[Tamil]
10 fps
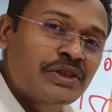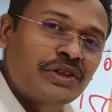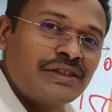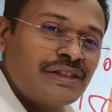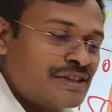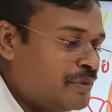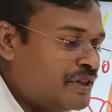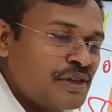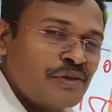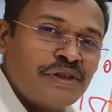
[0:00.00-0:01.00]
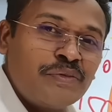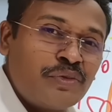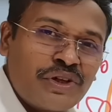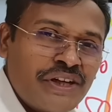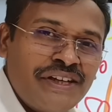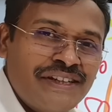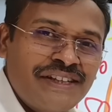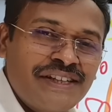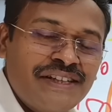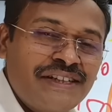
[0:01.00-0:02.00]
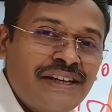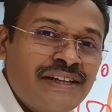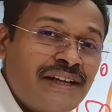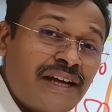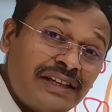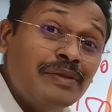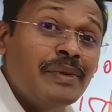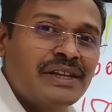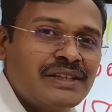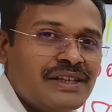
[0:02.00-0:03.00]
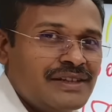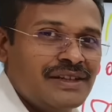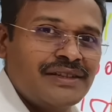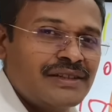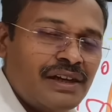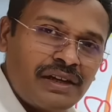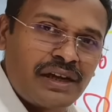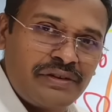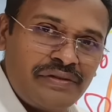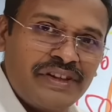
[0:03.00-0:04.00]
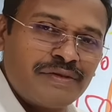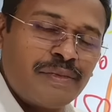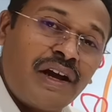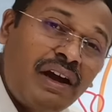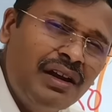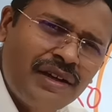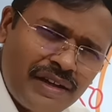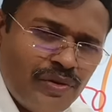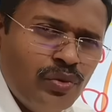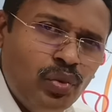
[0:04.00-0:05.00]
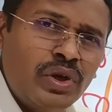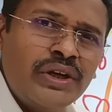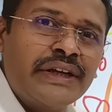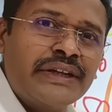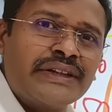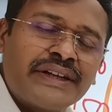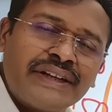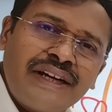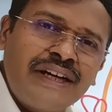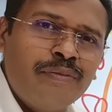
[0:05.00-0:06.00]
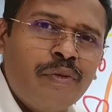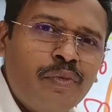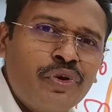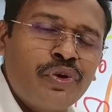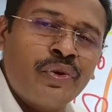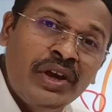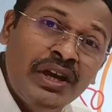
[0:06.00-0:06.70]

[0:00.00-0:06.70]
சோ அந்த சமயத்துல வந்து முட்டை எடுத்துக்கிறதுங்கிறது அதிகமா எடுத்துக்கிறதுங்கிறது நாட் அட்வைசபிள் ஆனா ஒண்ணு எடுத்துக்கிறது கண்டிப்பா முக்கியம்